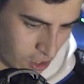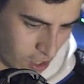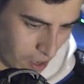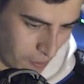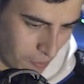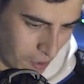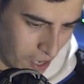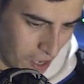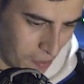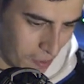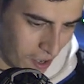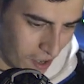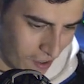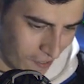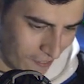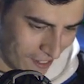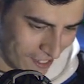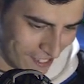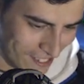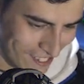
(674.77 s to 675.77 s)
için Şapkaya kara bak,
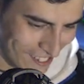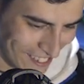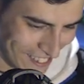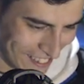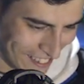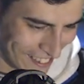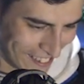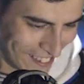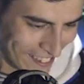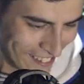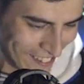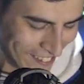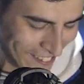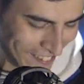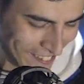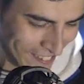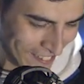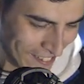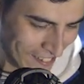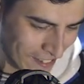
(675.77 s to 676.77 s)
görünüyor kaptan. ha ona
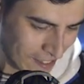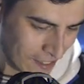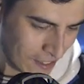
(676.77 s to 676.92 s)
göre.